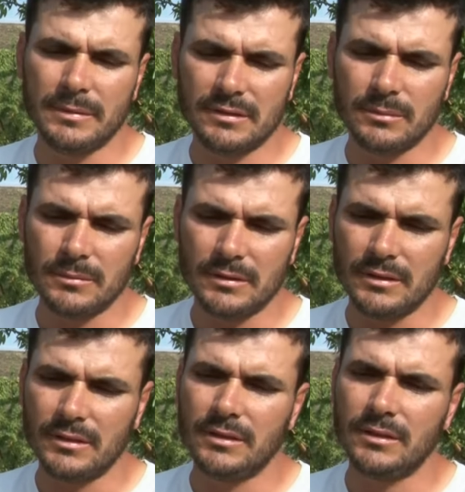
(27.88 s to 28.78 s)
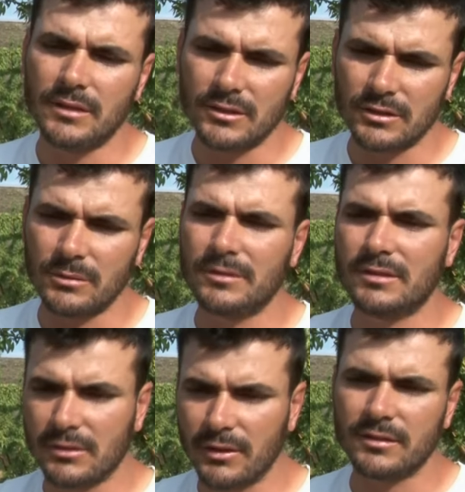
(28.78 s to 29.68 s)
bizim yaşadığımız
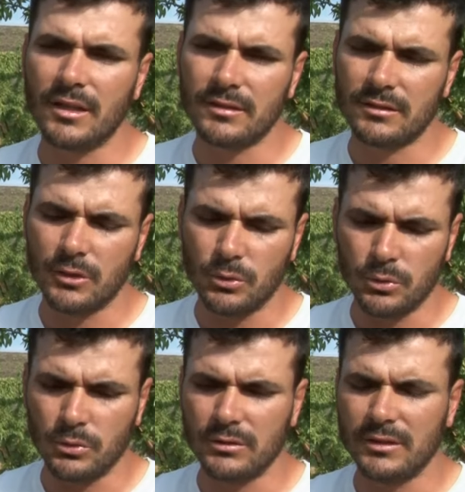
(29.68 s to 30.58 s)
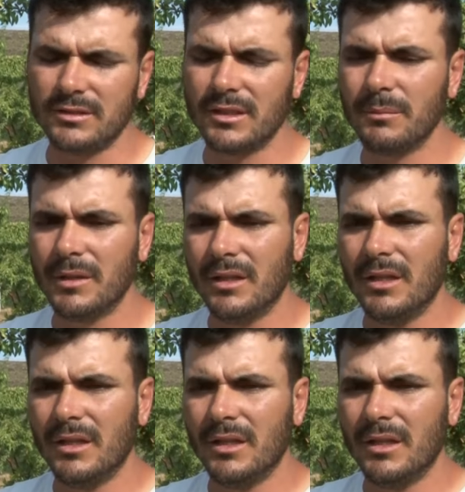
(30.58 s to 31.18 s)
Sivas'a aslında uygun diyeceğim.